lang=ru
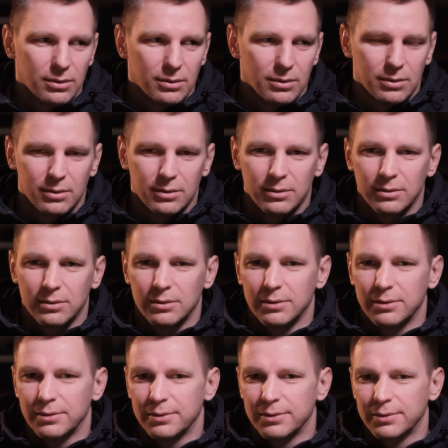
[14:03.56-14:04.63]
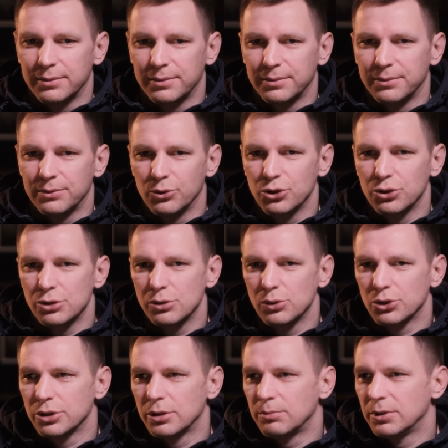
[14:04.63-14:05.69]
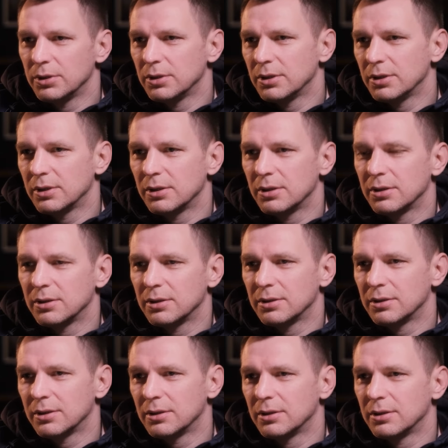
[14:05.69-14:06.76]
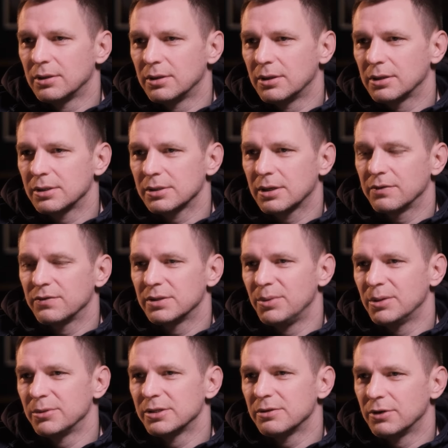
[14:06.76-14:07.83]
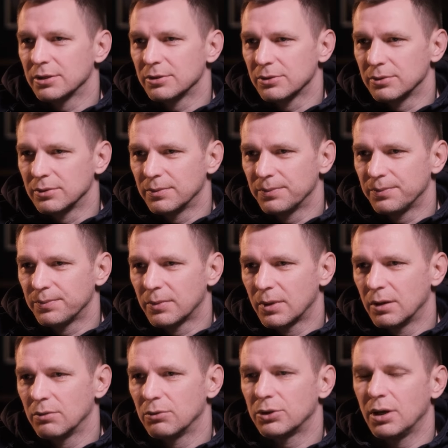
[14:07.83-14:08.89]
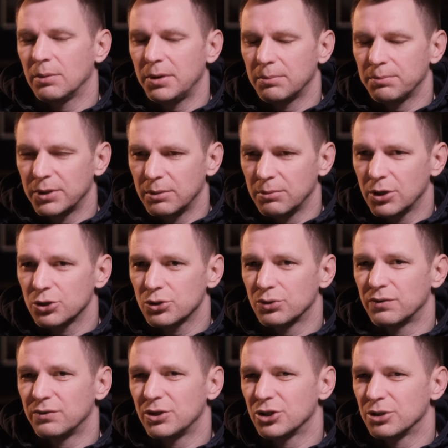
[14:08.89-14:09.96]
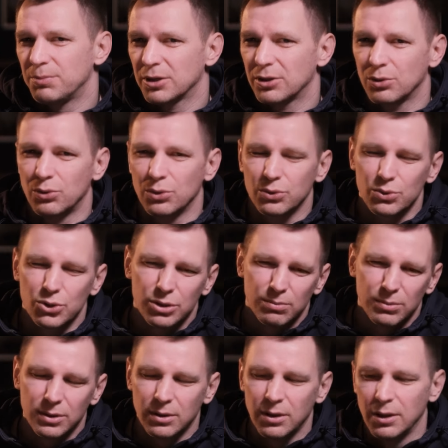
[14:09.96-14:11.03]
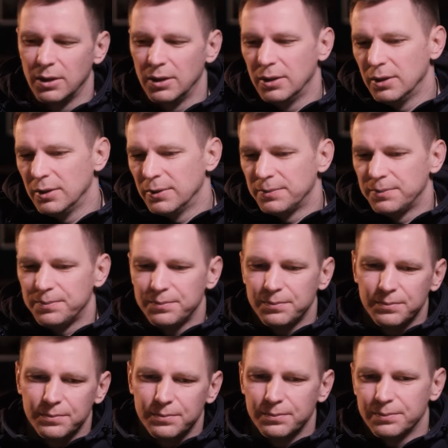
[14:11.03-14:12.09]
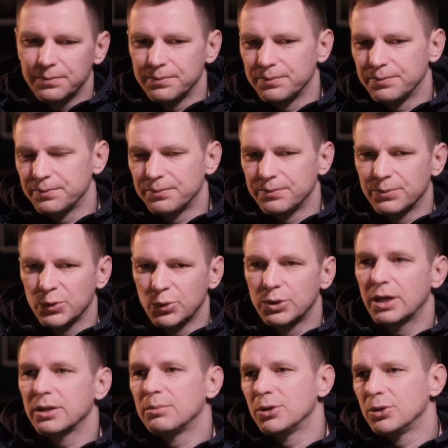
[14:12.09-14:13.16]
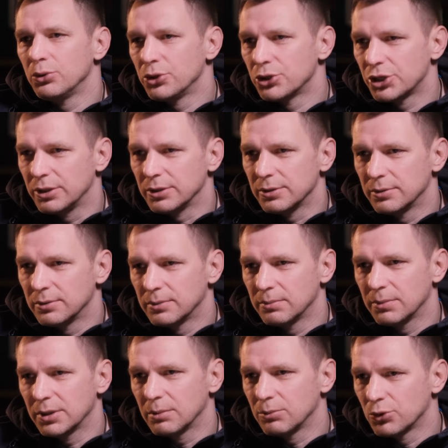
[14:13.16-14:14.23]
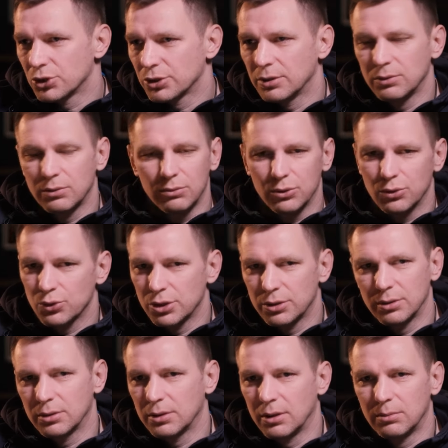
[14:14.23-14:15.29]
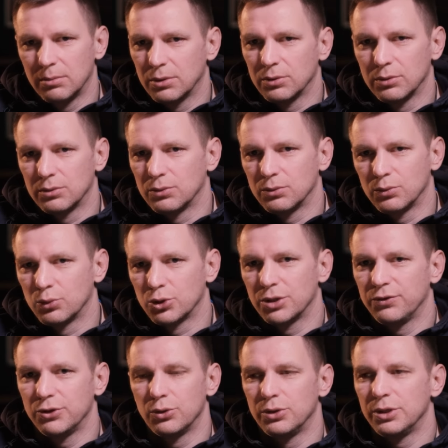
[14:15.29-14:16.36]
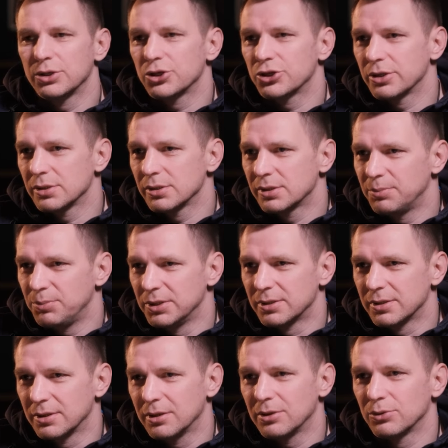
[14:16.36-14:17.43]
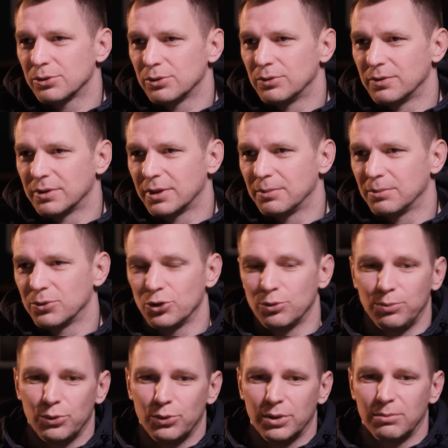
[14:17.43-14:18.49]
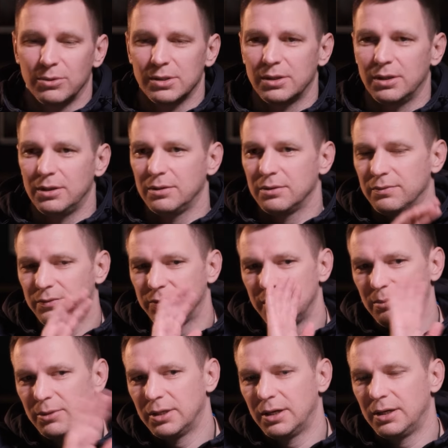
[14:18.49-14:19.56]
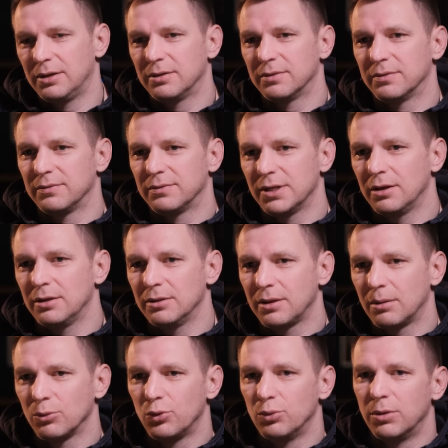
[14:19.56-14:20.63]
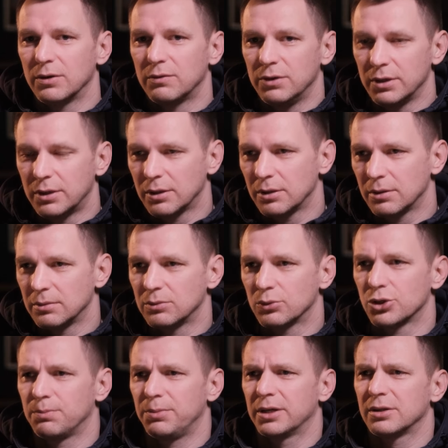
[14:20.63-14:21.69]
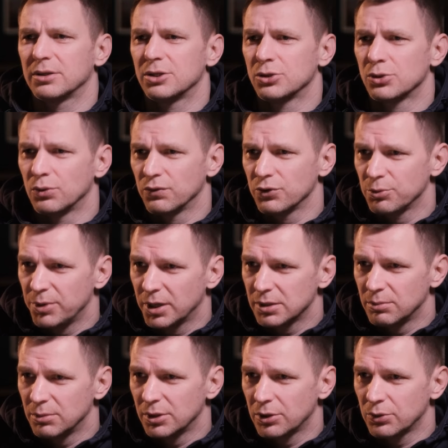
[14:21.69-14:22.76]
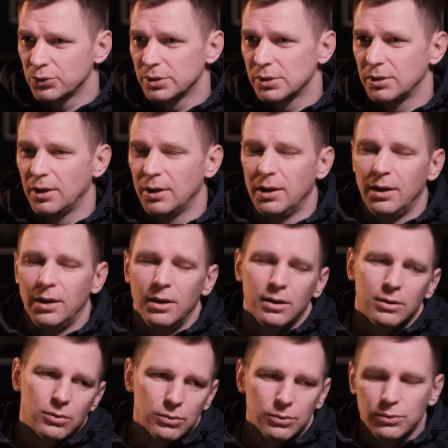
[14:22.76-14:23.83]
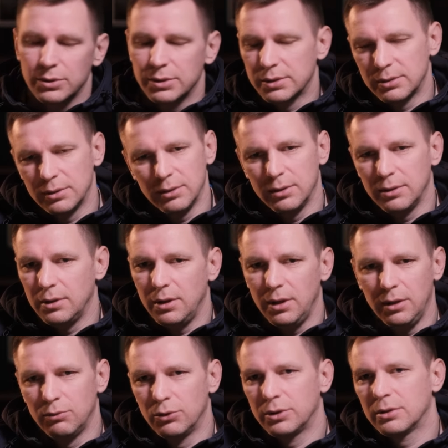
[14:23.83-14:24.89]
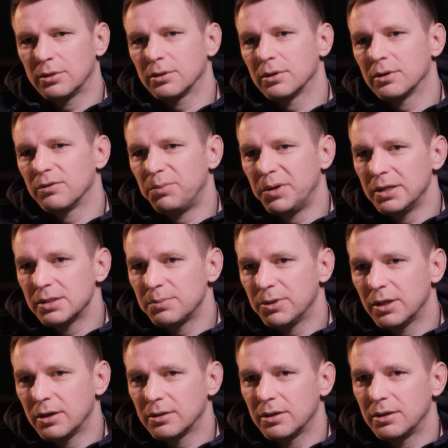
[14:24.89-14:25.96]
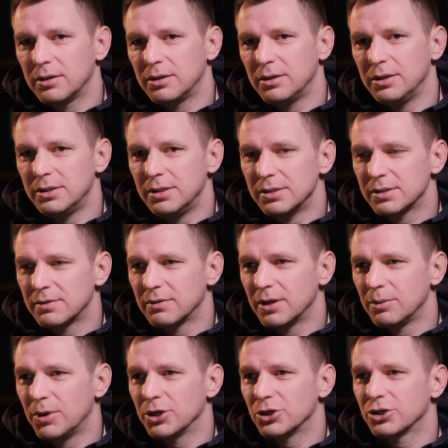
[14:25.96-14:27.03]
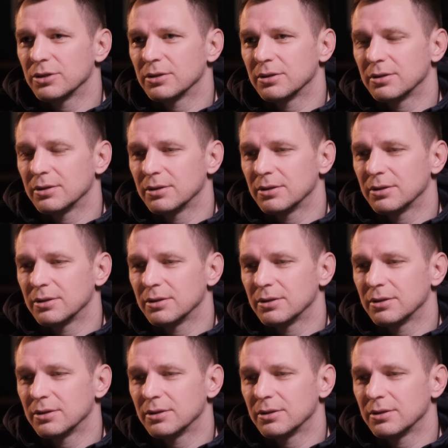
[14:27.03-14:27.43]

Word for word: э, очень сложно было э, отыскать в себе мотивацию. Вот я прям понимаю, что 2005 год уже был, ну, надо было уезжать потому что, ну, вот уже как бы, уже все, не за что зацепиться, да, условно, там, чемпионами стал, все медали взял, там, кубок выиграл, уже пятый сезон в чемпионате Беларуси. Ну, то есть, и вот, э, в принципе, наверное, единственный матч э,